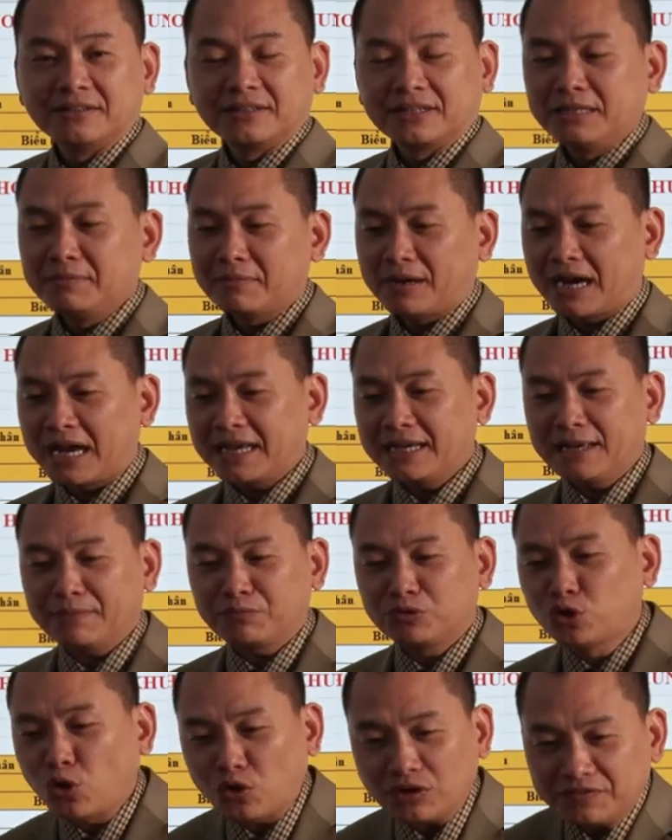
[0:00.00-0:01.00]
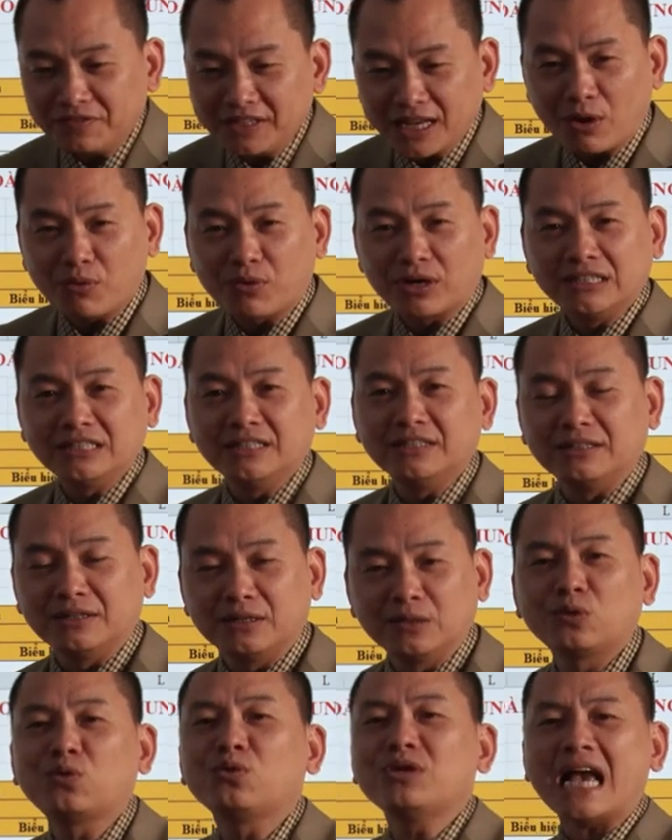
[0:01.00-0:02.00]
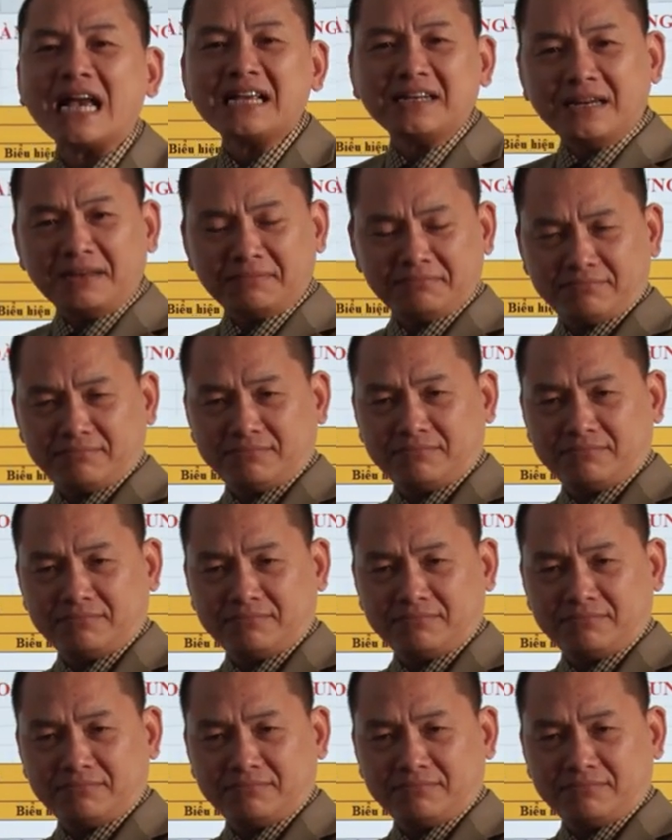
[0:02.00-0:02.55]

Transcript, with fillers: Khi mà anh em chốt với nhau cái gì nó nhanh lắm.